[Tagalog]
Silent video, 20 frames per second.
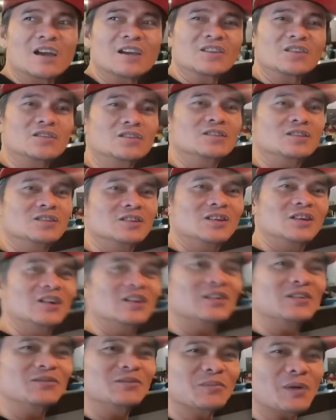ha, ah, yung
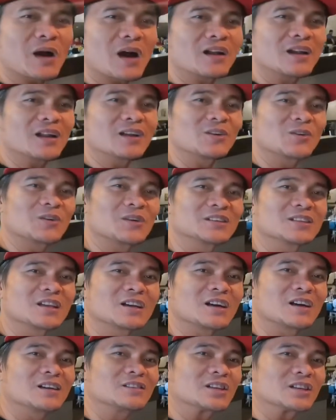panganay kong
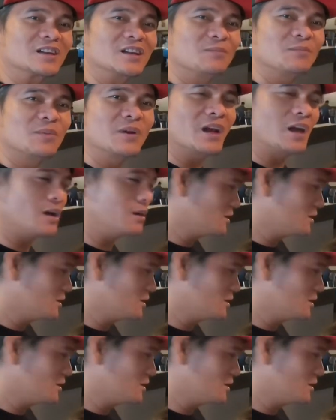anak ha, ah, naglibre ha.